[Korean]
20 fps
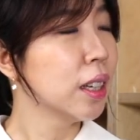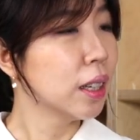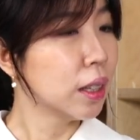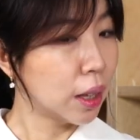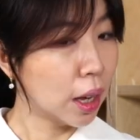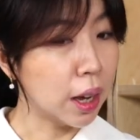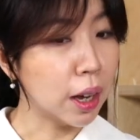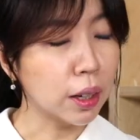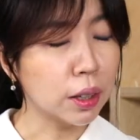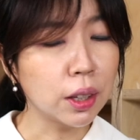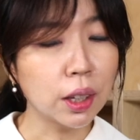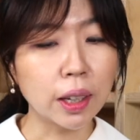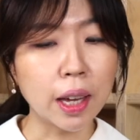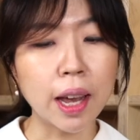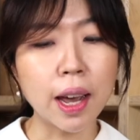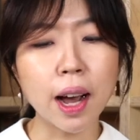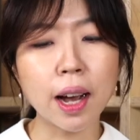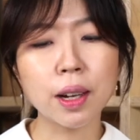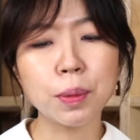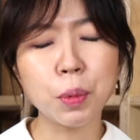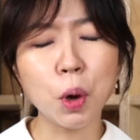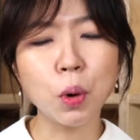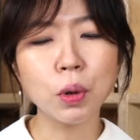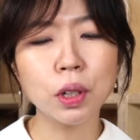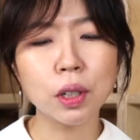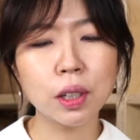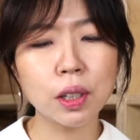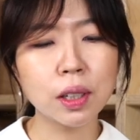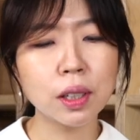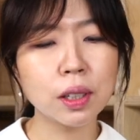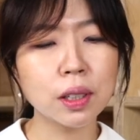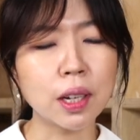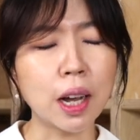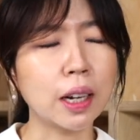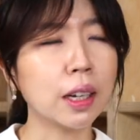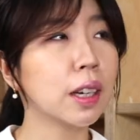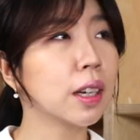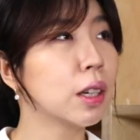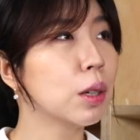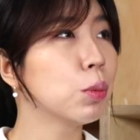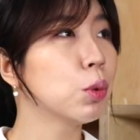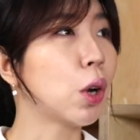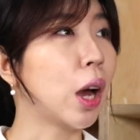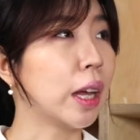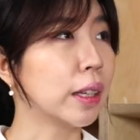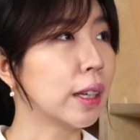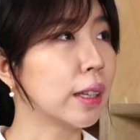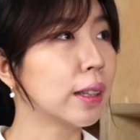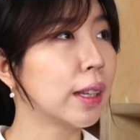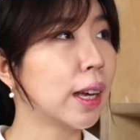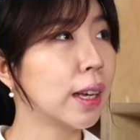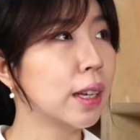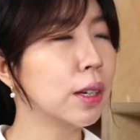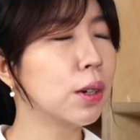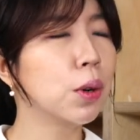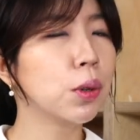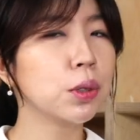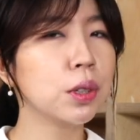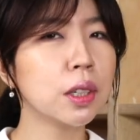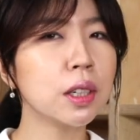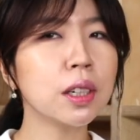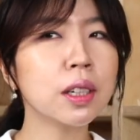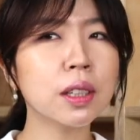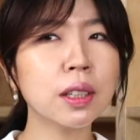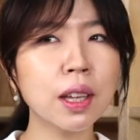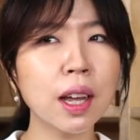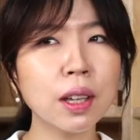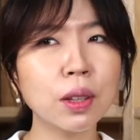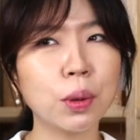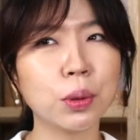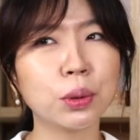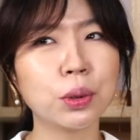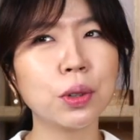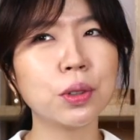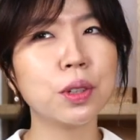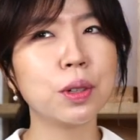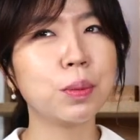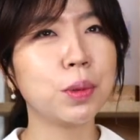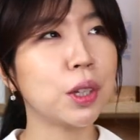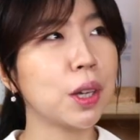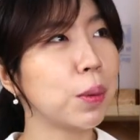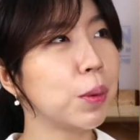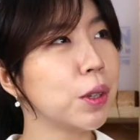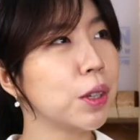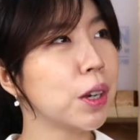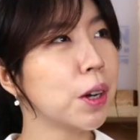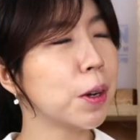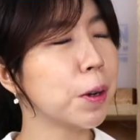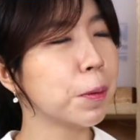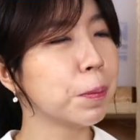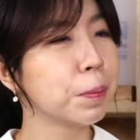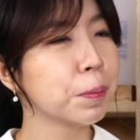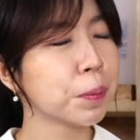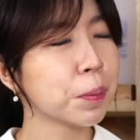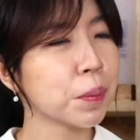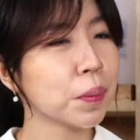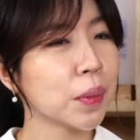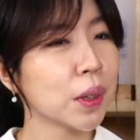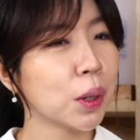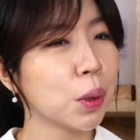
네, 근데 계약 명의를 자기 이름으로 안 한다. 이거는 음. 일단 어떤 의미냐면요. 음.